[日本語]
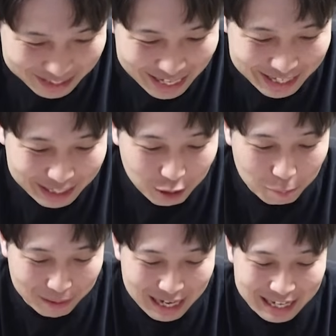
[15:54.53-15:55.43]
あ、
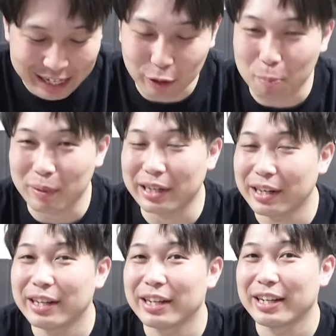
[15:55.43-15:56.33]
シャイニングピラー界トップか
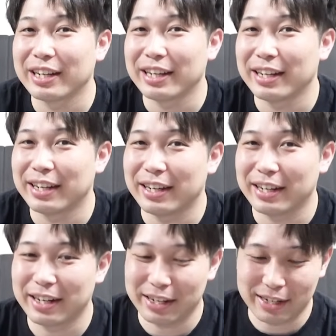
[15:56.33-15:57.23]
な。そうだね、そっちの言
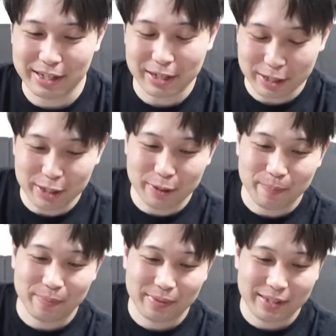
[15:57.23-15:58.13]
い方がいいな。う
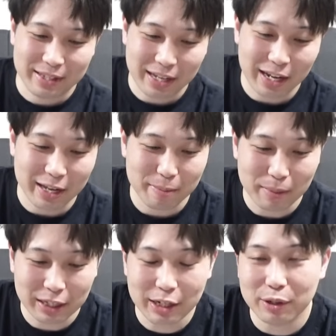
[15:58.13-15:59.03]
ん。はい。
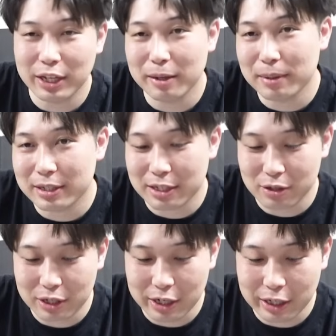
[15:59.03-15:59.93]
まあ、なので、まあ、
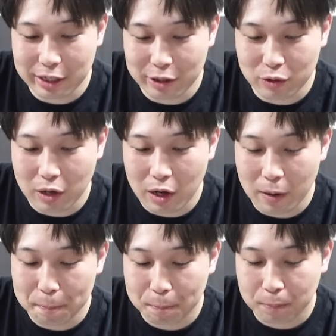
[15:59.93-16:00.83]
雑にやりたいって人は、
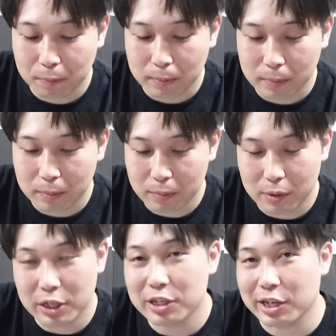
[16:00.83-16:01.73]

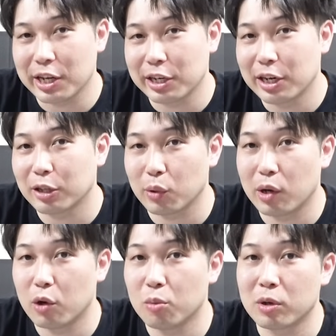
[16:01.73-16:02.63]
うん、いいんじゃないかなと
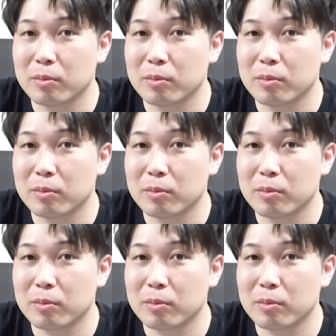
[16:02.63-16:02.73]
思い